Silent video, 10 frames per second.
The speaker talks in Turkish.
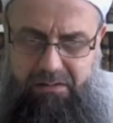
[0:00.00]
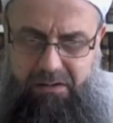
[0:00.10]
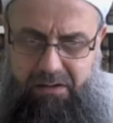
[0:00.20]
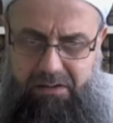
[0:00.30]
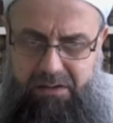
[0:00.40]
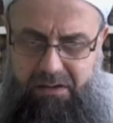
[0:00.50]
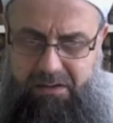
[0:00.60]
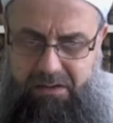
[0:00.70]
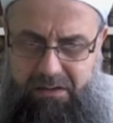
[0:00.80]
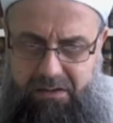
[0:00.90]
Yani şer
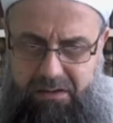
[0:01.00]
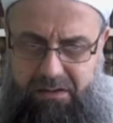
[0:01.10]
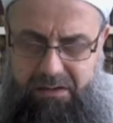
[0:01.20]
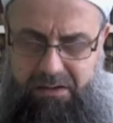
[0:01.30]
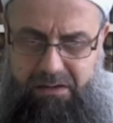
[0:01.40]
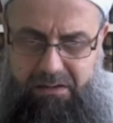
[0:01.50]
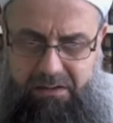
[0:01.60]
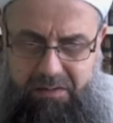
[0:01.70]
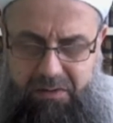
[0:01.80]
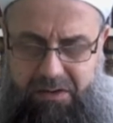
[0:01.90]
sana ait değil, sana
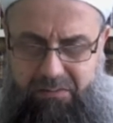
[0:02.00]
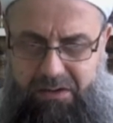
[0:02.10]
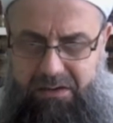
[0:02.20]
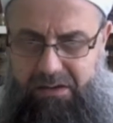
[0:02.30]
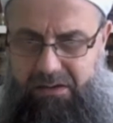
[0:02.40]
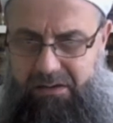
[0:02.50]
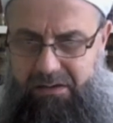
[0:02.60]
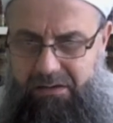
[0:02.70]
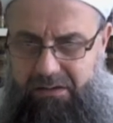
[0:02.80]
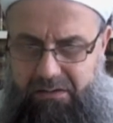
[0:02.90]
nispet edilmez, sana
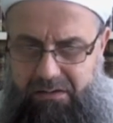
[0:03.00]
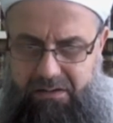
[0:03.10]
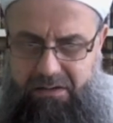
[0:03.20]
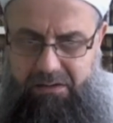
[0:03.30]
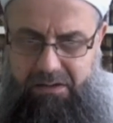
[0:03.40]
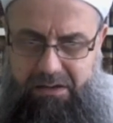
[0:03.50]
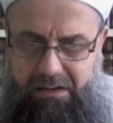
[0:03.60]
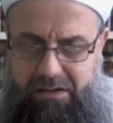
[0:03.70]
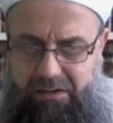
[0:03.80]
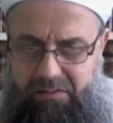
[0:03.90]
senden
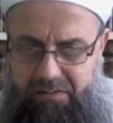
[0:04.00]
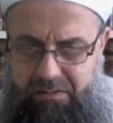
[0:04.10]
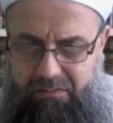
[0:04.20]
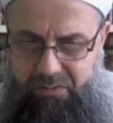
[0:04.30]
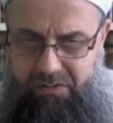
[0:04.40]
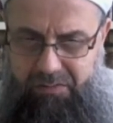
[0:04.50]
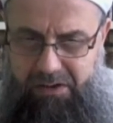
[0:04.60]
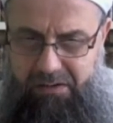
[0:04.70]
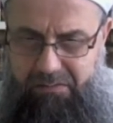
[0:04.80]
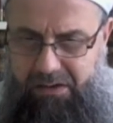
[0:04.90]
değildir. Bu
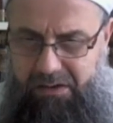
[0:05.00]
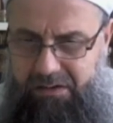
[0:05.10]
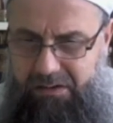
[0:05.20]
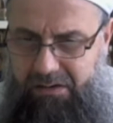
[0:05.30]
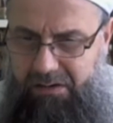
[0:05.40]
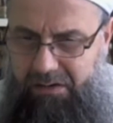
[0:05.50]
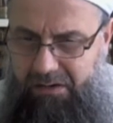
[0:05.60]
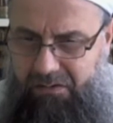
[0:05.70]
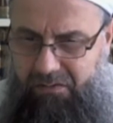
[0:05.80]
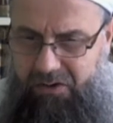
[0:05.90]
ibarenin manası
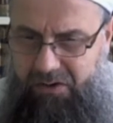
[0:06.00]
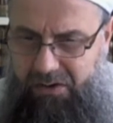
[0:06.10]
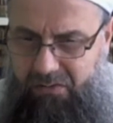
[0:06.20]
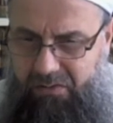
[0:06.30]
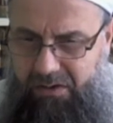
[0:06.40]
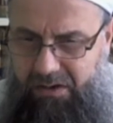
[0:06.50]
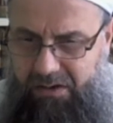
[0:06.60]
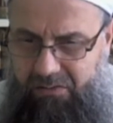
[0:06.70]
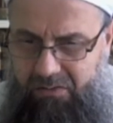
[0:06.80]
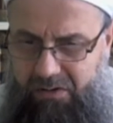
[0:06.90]
ve şerru
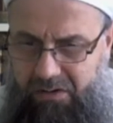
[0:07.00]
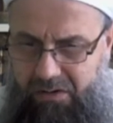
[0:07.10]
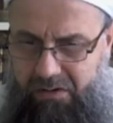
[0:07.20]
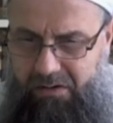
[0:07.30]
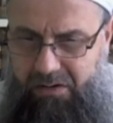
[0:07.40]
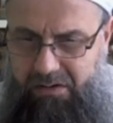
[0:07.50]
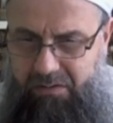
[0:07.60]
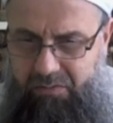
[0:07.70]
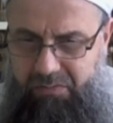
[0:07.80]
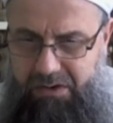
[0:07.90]
la
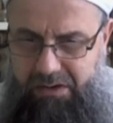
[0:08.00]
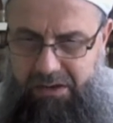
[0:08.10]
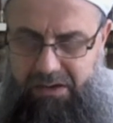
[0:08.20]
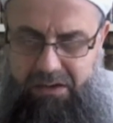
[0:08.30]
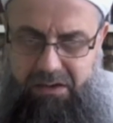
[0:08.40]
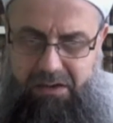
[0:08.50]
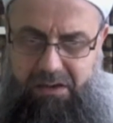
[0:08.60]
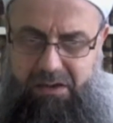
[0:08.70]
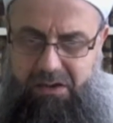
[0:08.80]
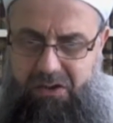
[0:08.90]
yutekarrabu bihi ileyke.
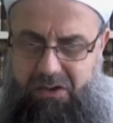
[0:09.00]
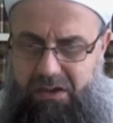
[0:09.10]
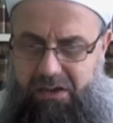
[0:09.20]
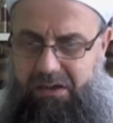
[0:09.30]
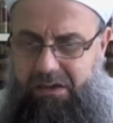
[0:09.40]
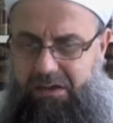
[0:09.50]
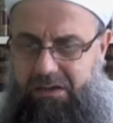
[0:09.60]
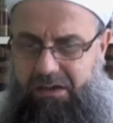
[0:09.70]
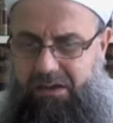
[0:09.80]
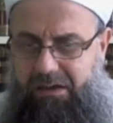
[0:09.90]
Şer ile
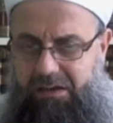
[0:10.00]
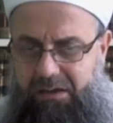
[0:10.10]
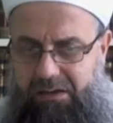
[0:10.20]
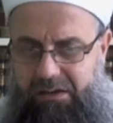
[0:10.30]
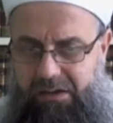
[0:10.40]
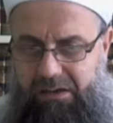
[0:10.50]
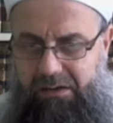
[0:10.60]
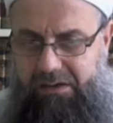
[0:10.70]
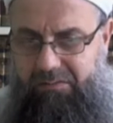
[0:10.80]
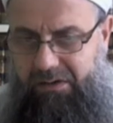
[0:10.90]
sana
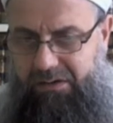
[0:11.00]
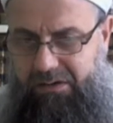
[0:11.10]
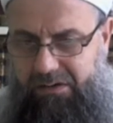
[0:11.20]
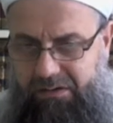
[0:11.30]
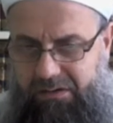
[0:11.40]
yakınlaşılmaz.